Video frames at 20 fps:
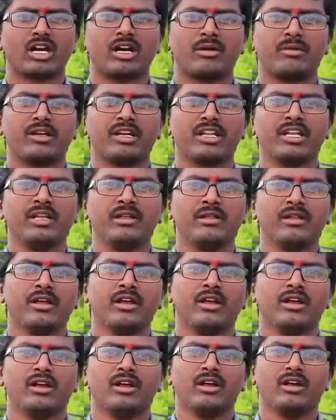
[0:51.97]
కాబట్టి
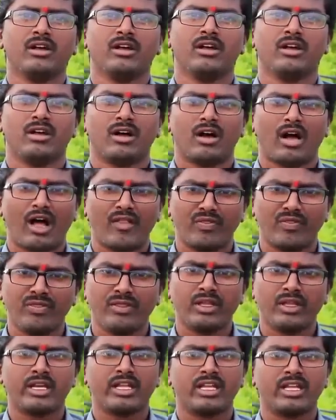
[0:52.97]

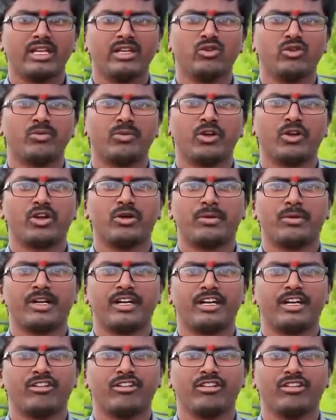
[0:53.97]
అందరికీ
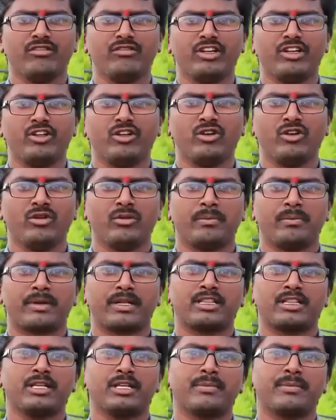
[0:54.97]
ఉపయోగపడేటట్టు ఈ వీడియో
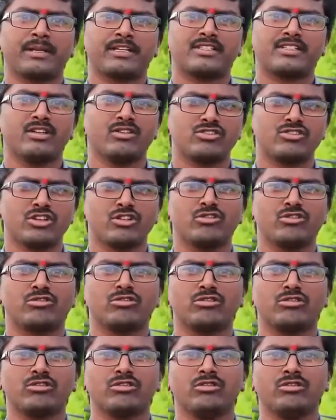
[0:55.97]
ప్రతి ప్రశ్నను
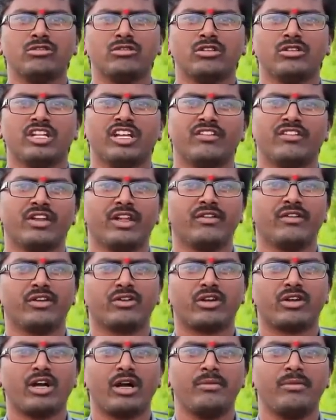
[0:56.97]
చదువుకుంటూ
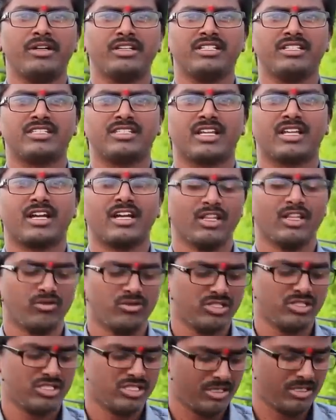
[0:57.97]
ఎవరెవరు కామెంట్ చేశారనేది
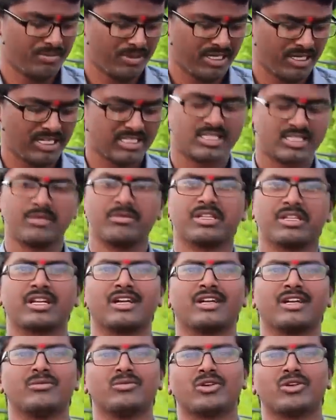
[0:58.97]
కొంచెం చెప్పడం కష్టం
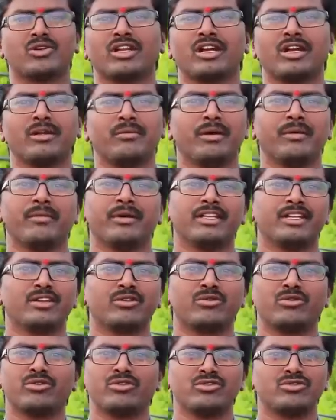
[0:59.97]
ఎందుకంటే వందల డెబ్బై
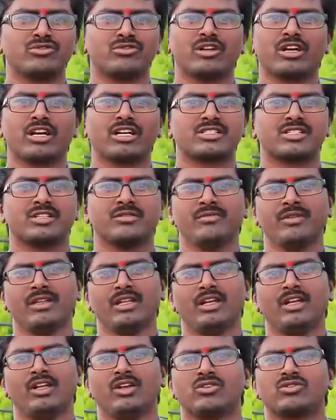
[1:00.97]
మందిని గుర్తుంచుకోవడం కష్టం
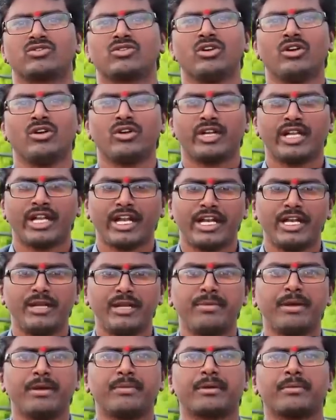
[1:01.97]
సో నేను
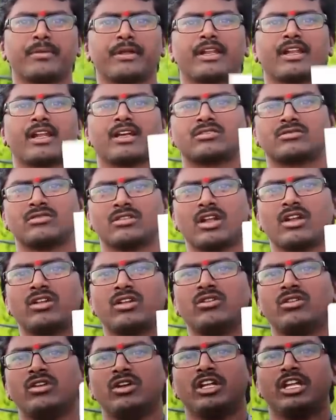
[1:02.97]
అన్ని పేపర్ పైన
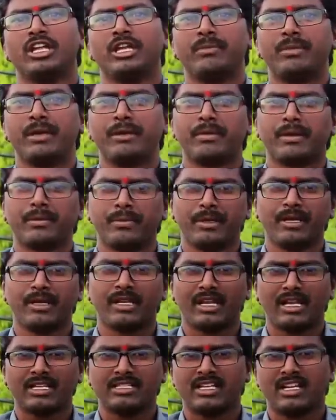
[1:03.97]
రాసుకున్నాను ఈ పేపర్
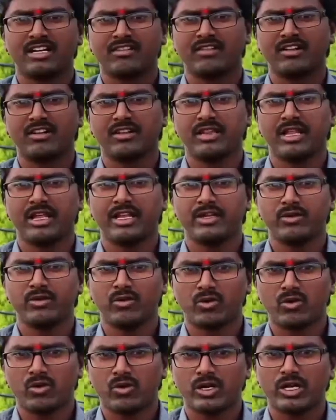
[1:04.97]
పైన రాసినటువంటి దాన్ని
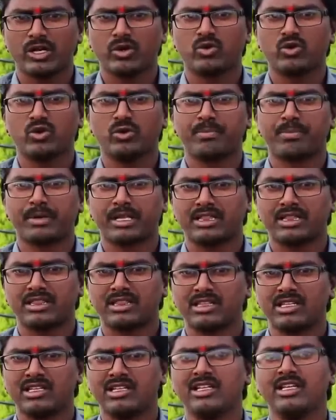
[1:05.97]
ఒక్కొక్క డౌట్ను
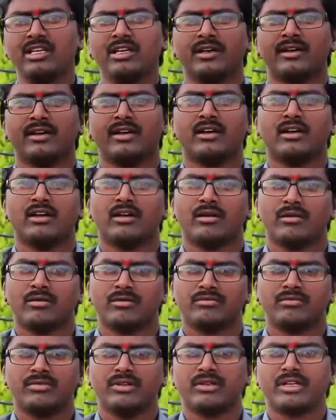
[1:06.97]
ప్రతిదీ
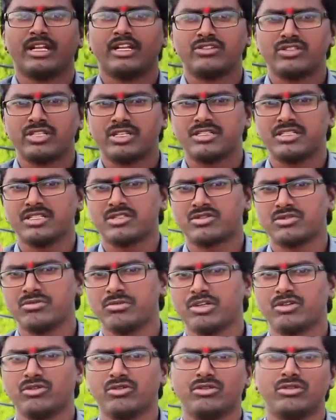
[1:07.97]
నేను చర్చిస్తూ
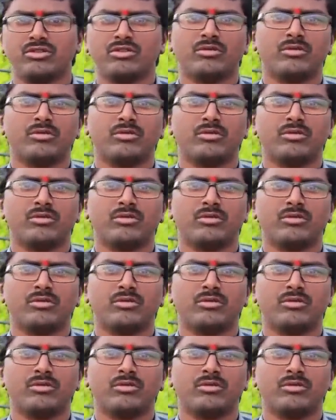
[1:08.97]
మీకు